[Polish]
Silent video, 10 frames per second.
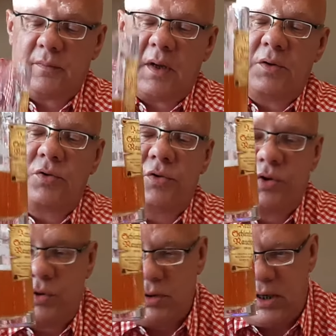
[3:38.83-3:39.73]
No,
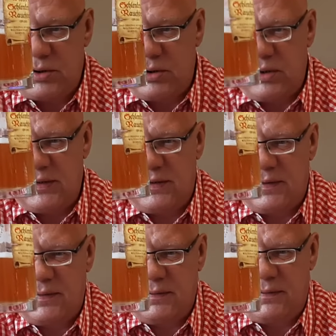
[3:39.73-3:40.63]
Czuć tutaj, że to
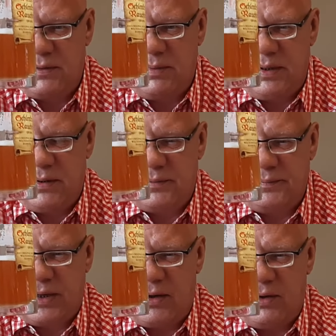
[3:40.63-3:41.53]
jest w sumie no,
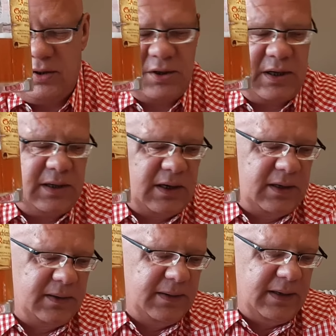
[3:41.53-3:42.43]
ta goryczka jednak.
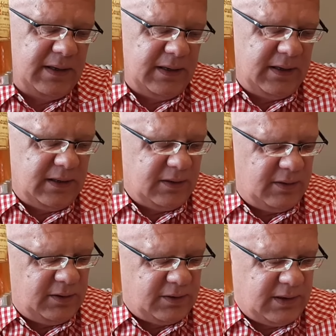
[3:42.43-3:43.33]

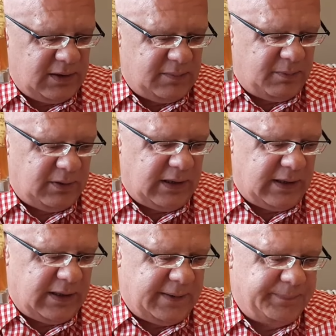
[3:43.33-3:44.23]
Goryczka jest
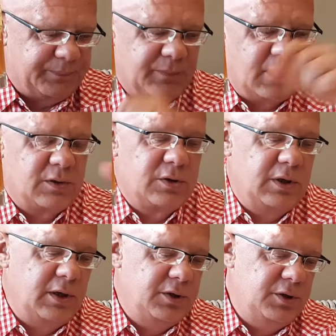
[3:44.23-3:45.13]
podana
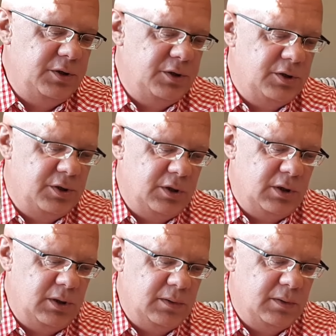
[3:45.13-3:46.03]

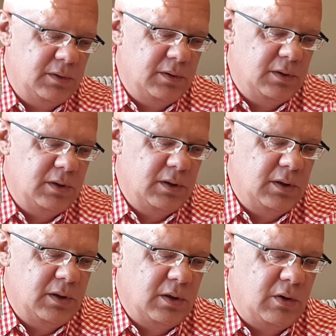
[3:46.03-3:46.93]

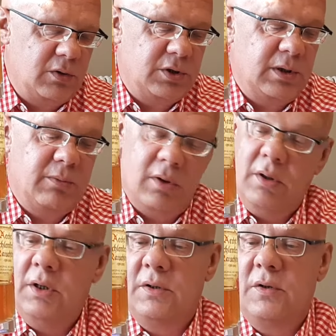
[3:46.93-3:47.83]
48,
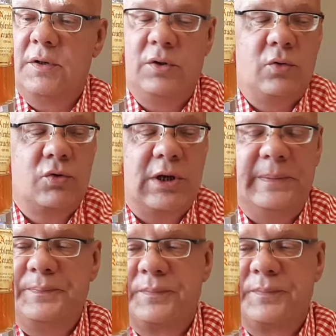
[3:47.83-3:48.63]
no jest dosyć duża.